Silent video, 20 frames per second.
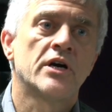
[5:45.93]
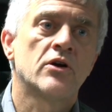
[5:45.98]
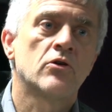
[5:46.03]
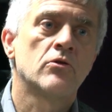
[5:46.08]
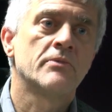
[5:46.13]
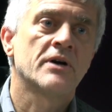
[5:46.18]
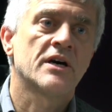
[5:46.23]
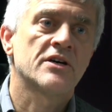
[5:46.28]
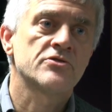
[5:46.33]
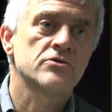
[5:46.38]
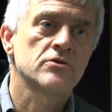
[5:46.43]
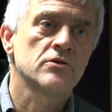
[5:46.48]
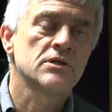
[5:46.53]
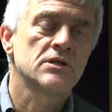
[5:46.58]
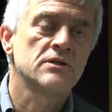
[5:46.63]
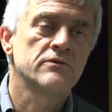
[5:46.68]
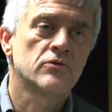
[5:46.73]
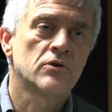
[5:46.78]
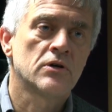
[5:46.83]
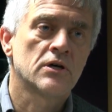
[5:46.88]
agglomération
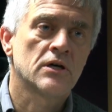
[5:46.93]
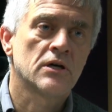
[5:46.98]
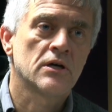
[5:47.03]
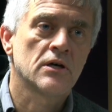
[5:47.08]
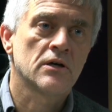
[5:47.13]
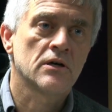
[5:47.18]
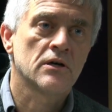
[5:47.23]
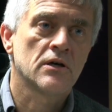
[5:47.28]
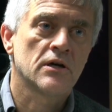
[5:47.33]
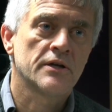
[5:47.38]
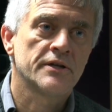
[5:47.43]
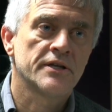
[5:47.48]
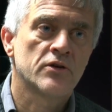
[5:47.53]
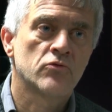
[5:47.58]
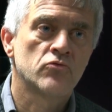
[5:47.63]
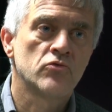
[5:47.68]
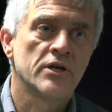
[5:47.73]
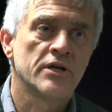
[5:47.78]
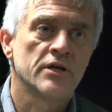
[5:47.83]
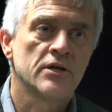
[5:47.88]
qui vont en,
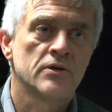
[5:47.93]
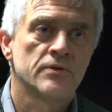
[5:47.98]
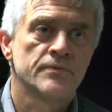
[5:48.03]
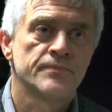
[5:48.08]
écouler.